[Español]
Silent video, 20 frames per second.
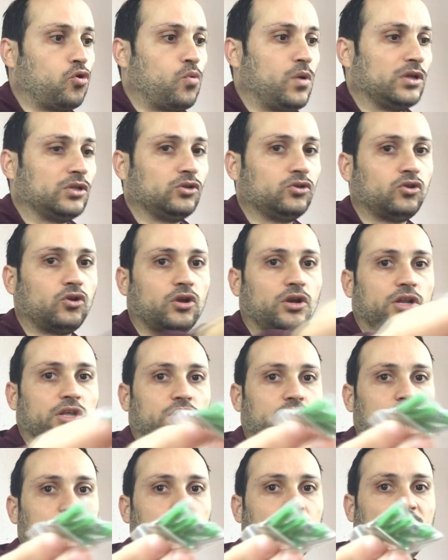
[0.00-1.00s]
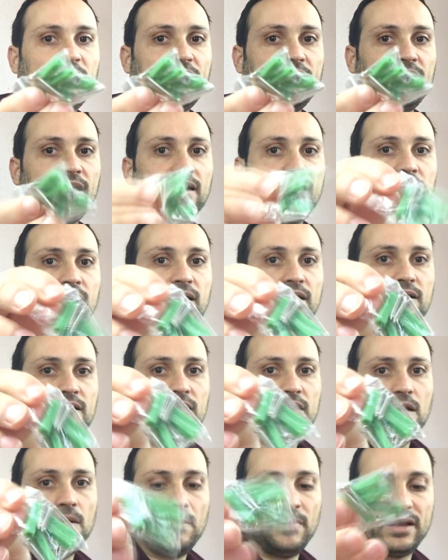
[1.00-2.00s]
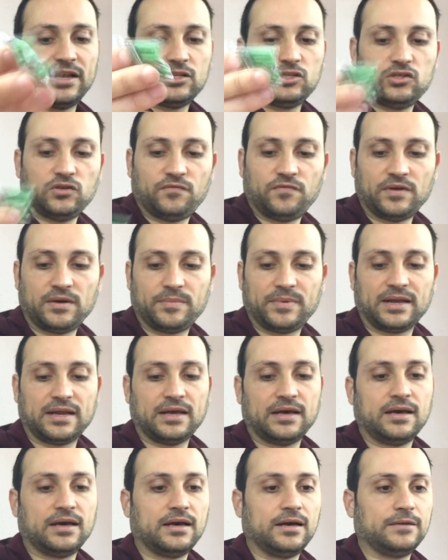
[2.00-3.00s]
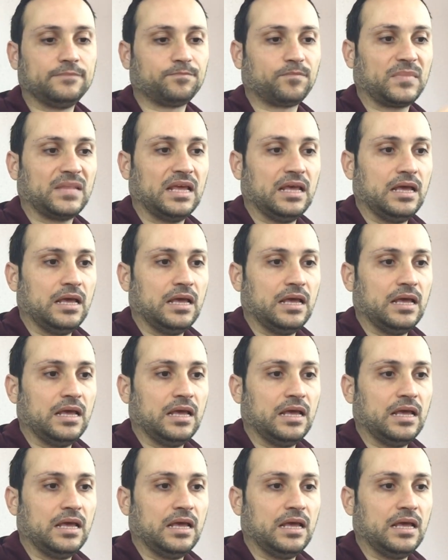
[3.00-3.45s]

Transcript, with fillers: con cuatro tornillos para. Para enchufar. Para.